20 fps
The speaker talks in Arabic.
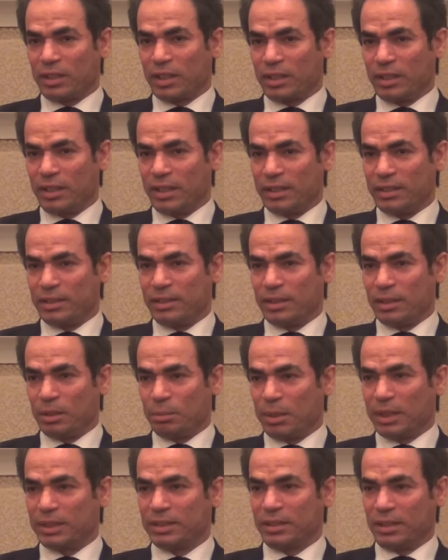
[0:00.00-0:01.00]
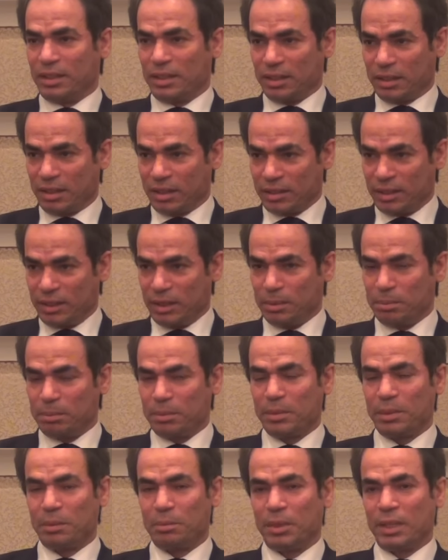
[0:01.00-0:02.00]
تقليد مصري قديم
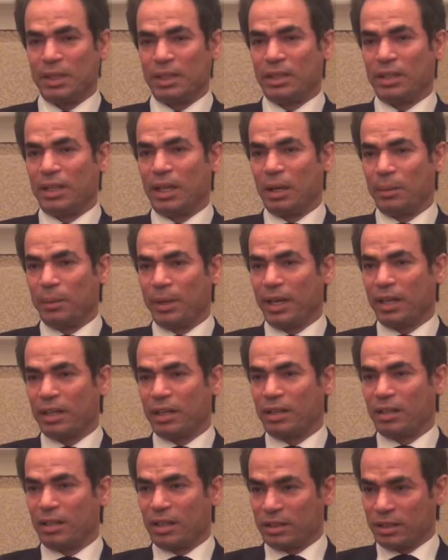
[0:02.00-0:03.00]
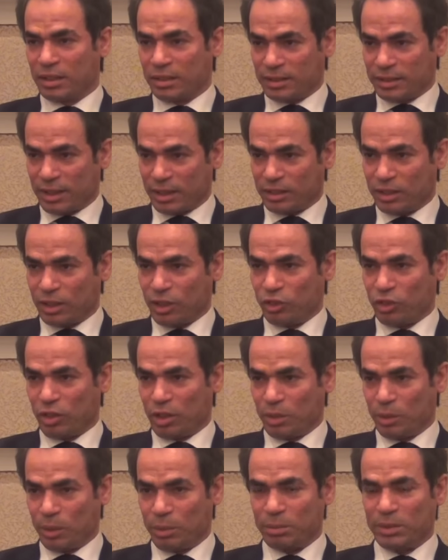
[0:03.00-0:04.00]
من أواخر القرن
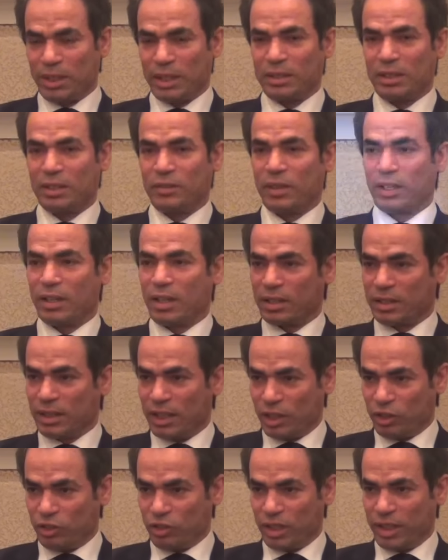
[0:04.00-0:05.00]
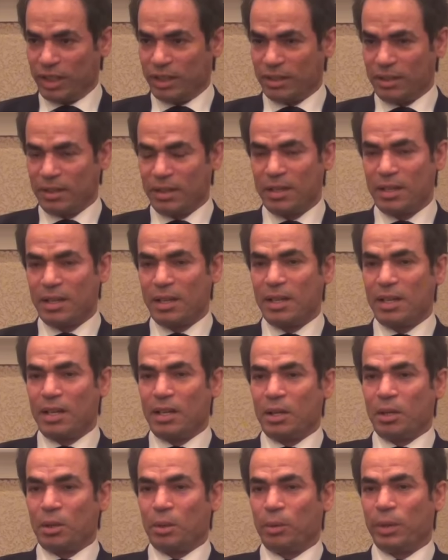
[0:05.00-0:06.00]
عشر وامتد في القرن العشرين
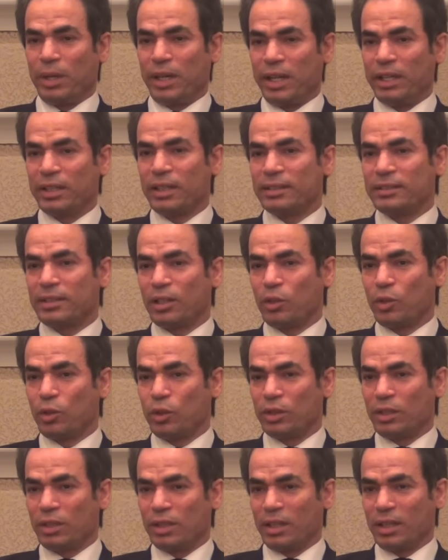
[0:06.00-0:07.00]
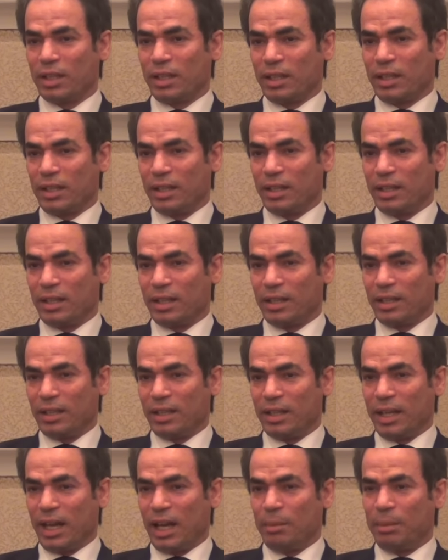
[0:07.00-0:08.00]
وهنا الصالون آه،
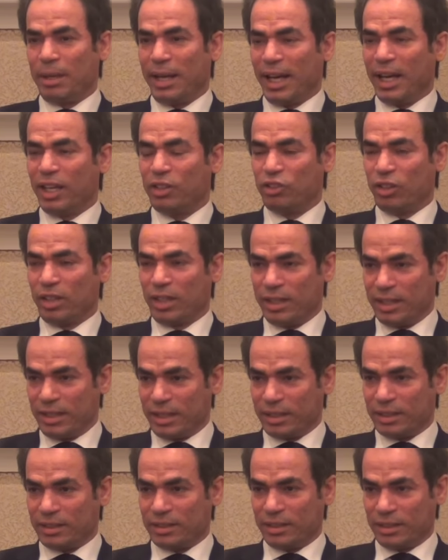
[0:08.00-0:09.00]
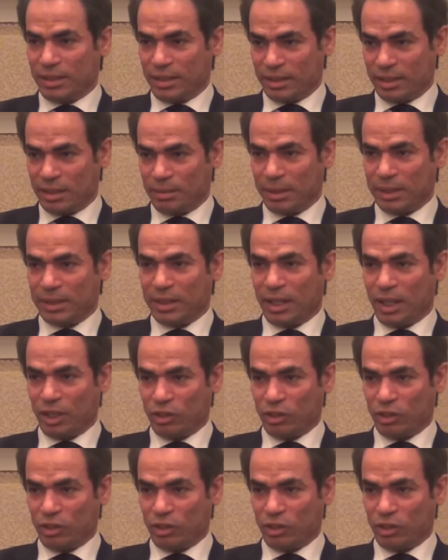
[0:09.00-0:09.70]
العام العاشر ليه احنا بقالنا